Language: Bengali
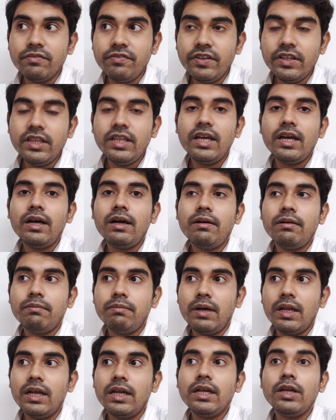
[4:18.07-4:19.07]
বিদ্যা
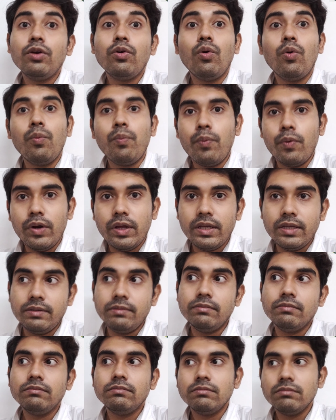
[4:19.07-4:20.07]
বালানের উপরে
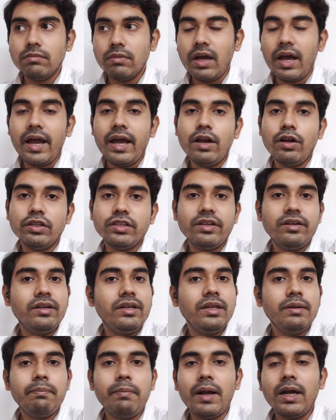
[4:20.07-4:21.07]
ফায়ার
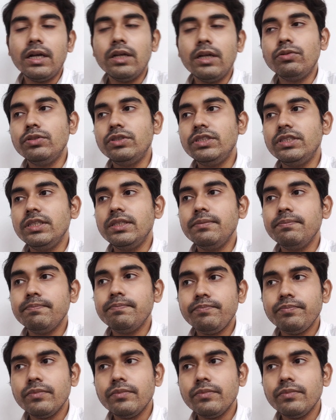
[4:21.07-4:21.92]
অথরিটির পাঠ করছেন